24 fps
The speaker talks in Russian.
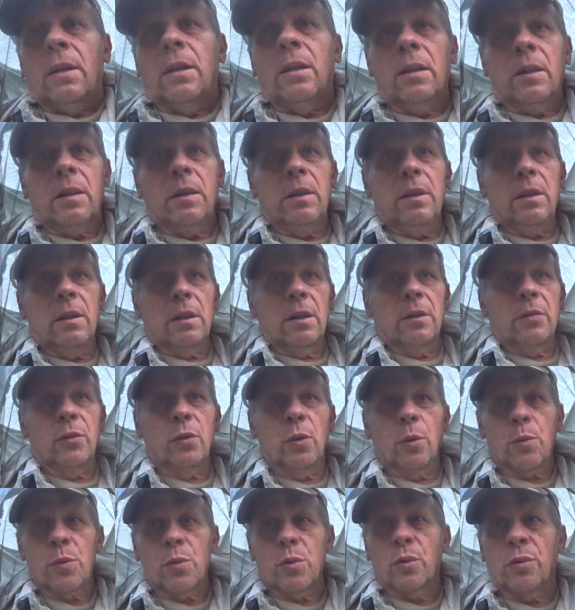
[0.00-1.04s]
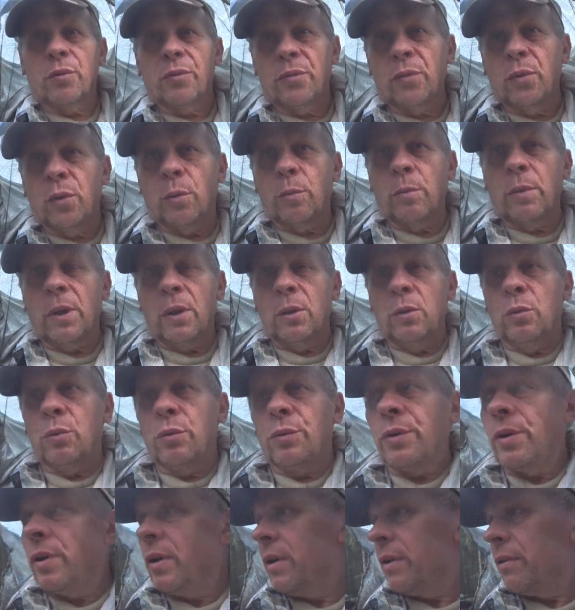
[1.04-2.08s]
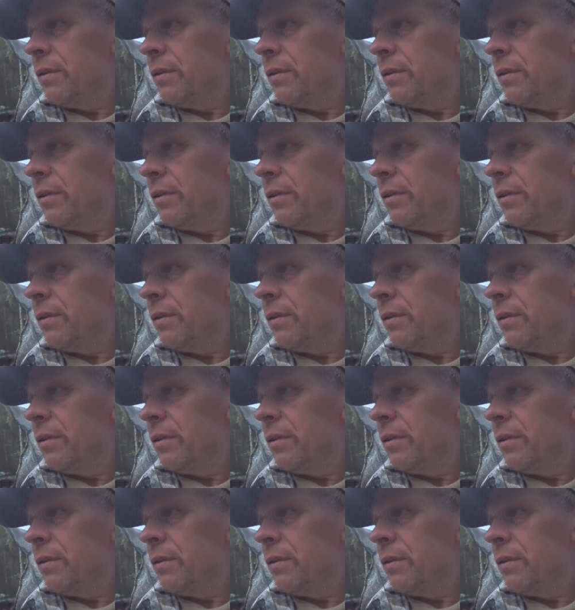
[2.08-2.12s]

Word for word: Э, дело в том, что в том году,